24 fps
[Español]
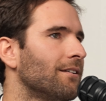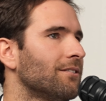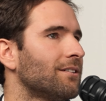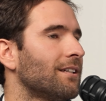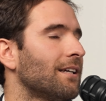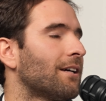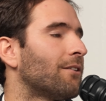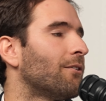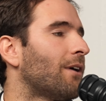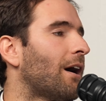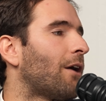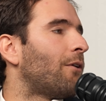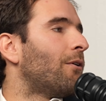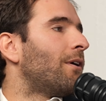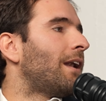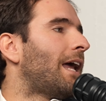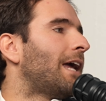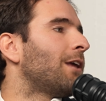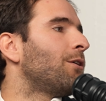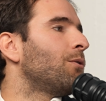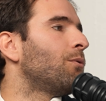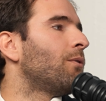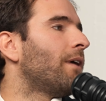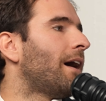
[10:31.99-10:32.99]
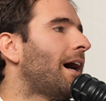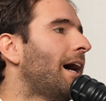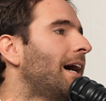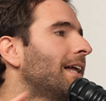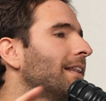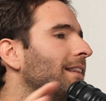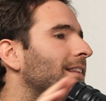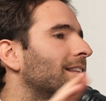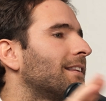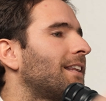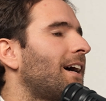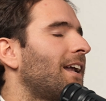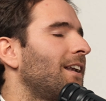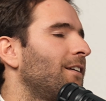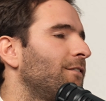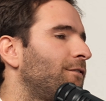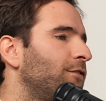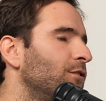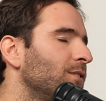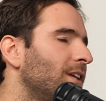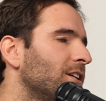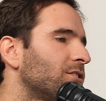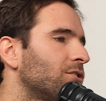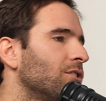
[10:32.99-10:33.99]
no sé Coca-Cola ayuda a tal
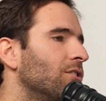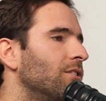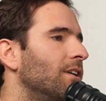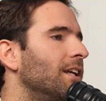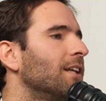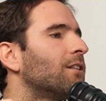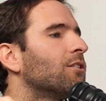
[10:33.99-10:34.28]
fundación.